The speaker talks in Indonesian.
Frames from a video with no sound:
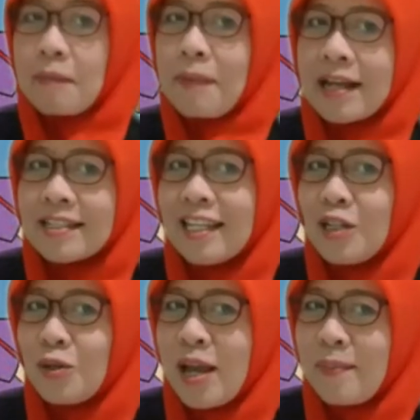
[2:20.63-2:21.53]

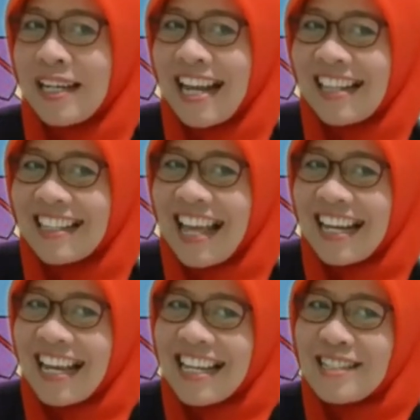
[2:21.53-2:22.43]
Pasti sudah mengenal
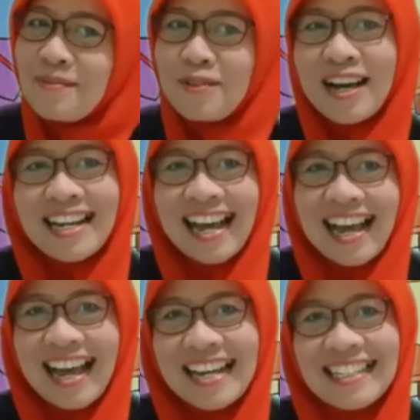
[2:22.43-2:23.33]
tetangganya semua,
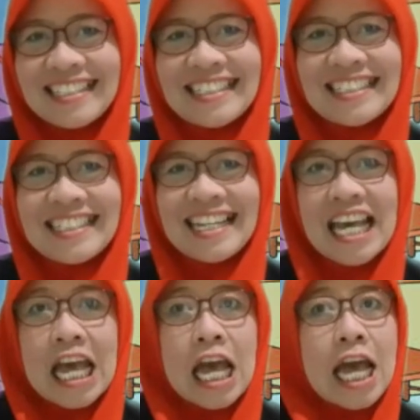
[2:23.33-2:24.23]
kan?
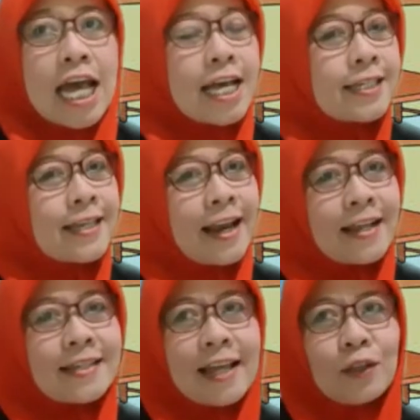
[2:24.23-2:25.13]

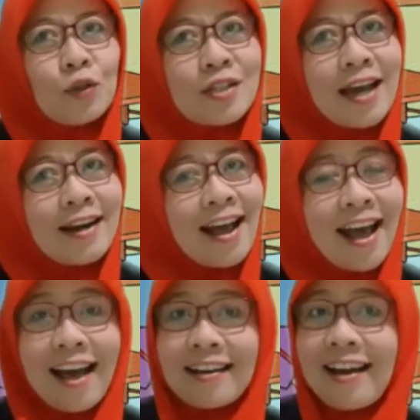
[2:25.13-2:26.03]
Salah satu cara
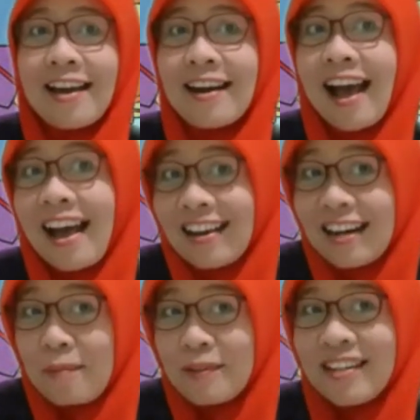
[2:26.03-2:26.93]
agar
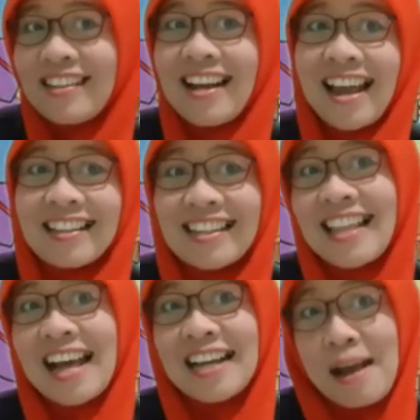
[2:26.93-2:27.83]
akrab dengan
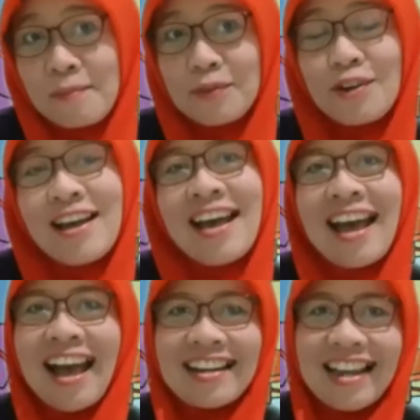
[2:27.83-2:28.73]
tetanggamu
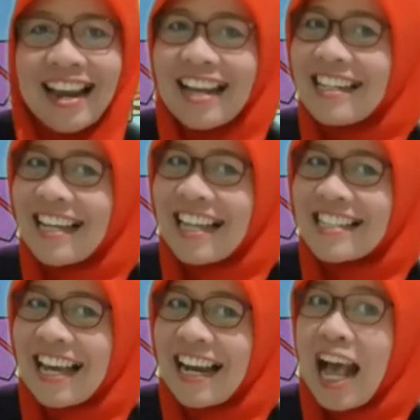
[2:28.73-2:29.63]
adalah dengan
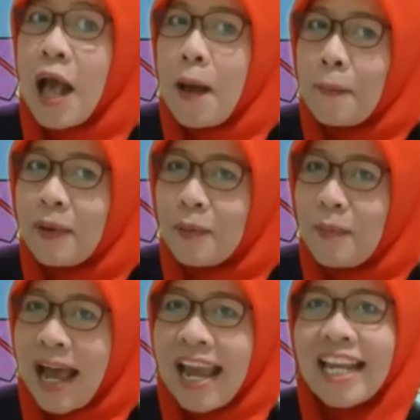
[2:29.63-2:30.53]
cara
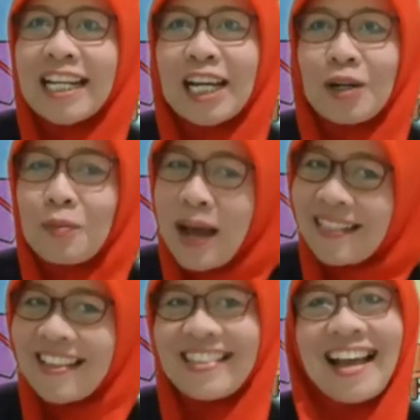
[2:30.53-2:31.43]
bermain ke rumah
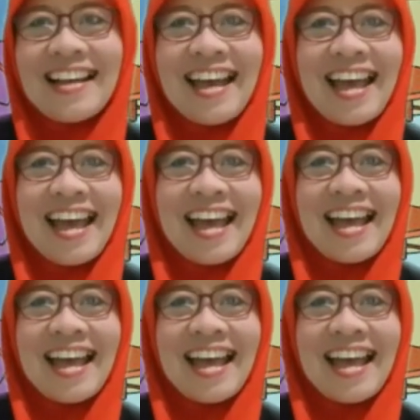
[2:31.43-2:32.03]
tetangga.